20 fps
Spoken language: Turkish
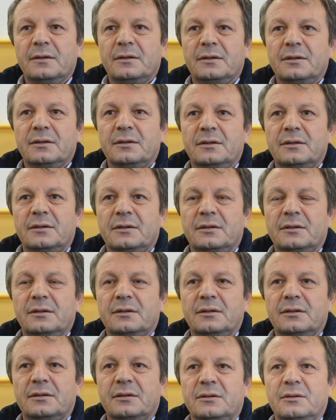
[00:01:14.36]

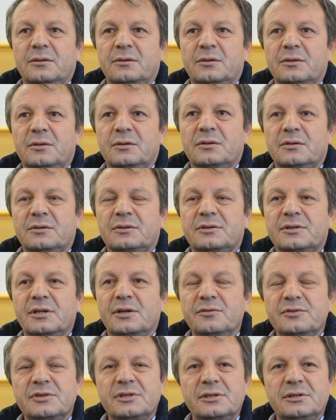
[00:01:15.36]
e,
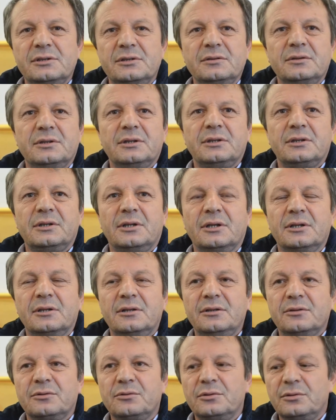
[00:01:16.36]
savcılığın e,
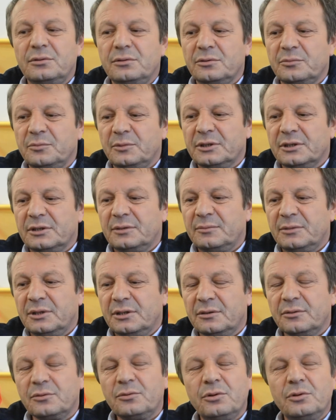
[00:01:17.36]
adli, kolluk
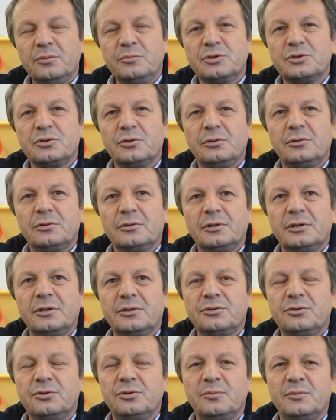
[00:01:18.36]
makamlarının koymuş oldukları
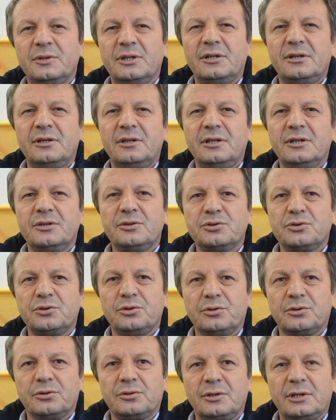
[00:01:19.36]
tüm delilleri
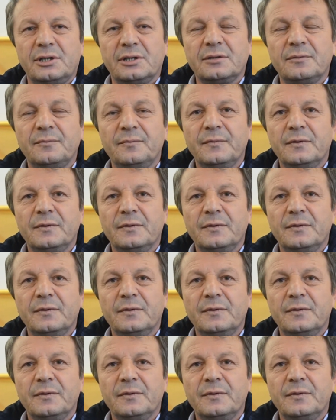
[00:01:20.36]
çürüttüler.